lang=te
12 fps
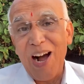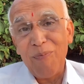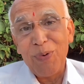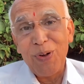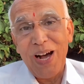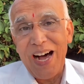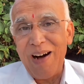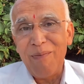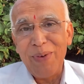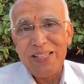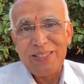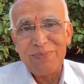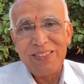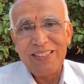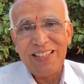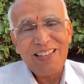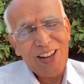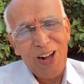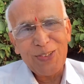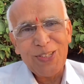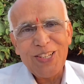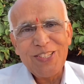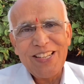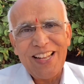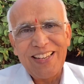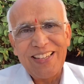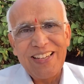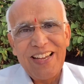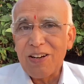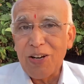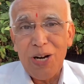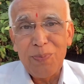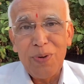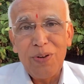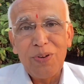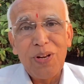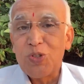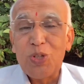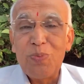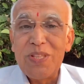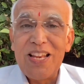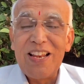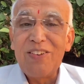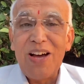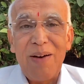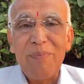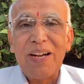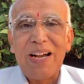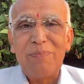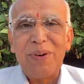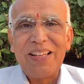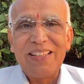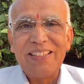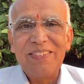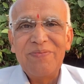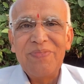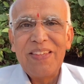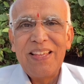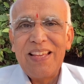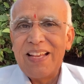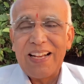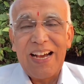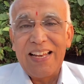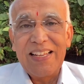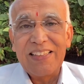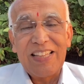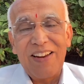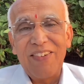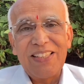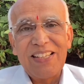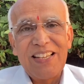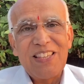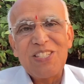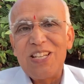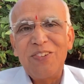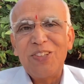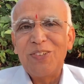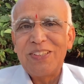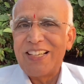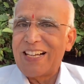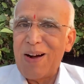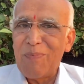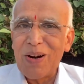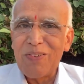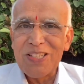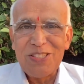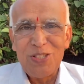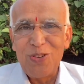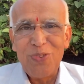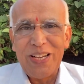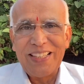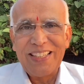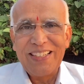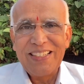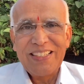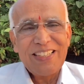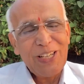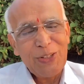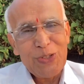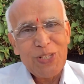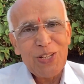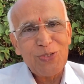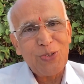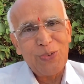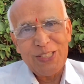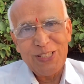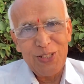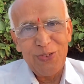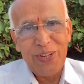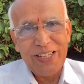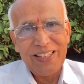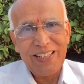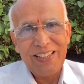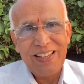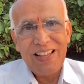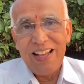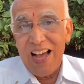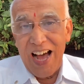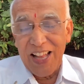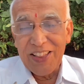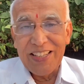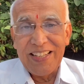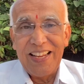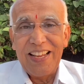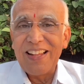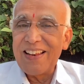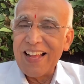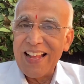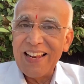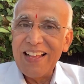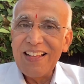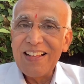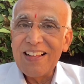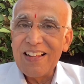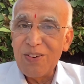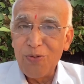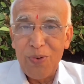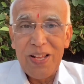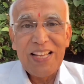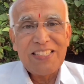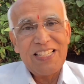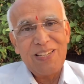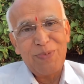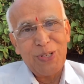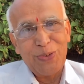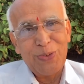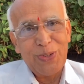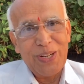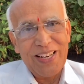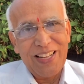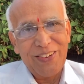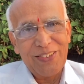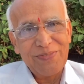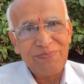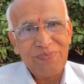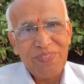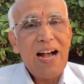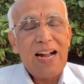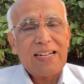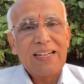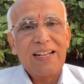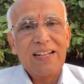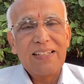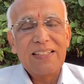అప్పుడు ఆ అమ్మాయి చెప్తుంది నాకు తెలుసు నాన్న కడుపులో తొమ్మిది నెలలు అమ్మ కాపాడింది కానీ తర్వాత జీవితం అంతా కాపాడవలసింది నువ్వే కదా ఏదొచ్చినా చూడవలసింది నువ్వే కదా అందుకనే నాన్న నువ్వే నా చెయ్యి పట్టుకో అన్నాను అక్కడ